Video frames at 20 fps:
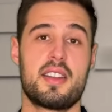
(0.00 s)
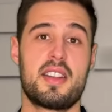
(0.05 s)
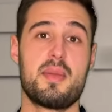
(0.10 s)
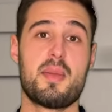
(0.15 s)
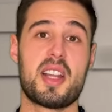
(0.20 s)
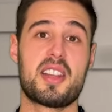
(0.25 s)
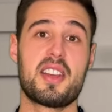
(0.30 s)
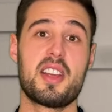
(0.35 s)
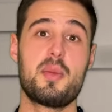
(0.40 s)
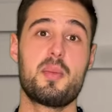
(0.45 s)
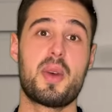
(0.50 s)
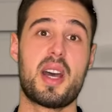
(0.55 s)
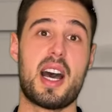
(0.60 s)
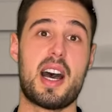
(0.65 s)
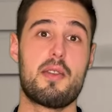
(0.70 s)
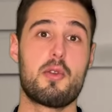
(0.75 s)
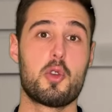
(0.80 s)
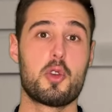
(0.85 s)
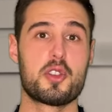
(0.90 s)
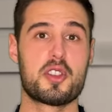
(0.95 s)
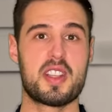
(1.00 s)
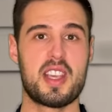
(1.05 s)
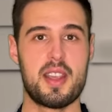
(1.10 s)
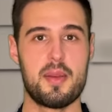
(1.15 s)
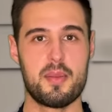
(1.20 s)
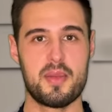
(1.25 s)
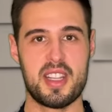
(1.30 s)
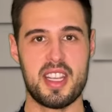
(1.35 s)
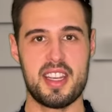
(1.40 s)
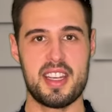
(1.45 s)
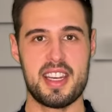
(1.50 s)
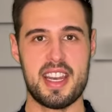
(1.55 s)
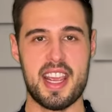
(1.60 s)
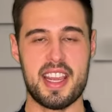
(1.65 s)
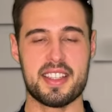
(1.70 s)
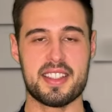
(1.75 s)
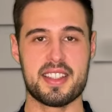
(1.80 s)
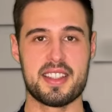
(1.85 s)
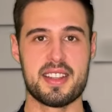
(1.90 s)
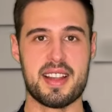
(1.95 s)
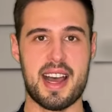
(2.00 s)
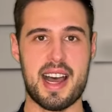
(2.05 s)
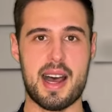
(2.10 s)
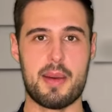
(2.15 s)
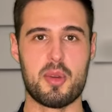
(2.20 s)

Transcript: Die Madrid Bravos geben den nächsten